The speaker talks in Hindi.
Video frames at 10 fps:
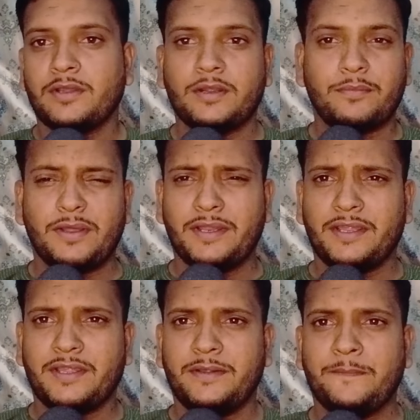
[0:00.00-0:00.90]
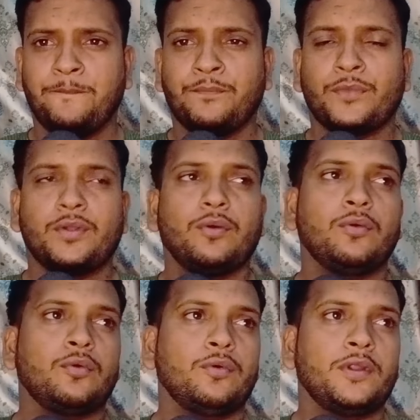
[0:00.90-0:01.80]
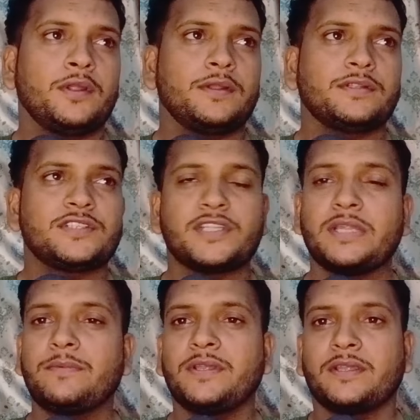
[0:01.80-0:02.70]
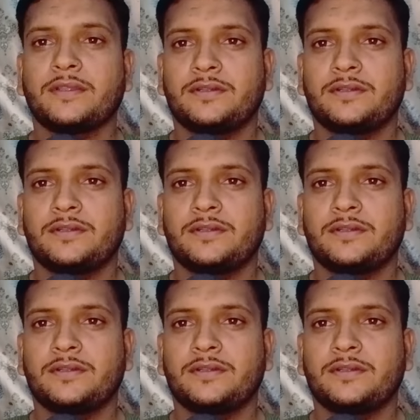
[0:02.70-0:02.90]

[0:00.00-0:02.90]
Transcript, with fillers: कर पा रहे हैं और जितने भी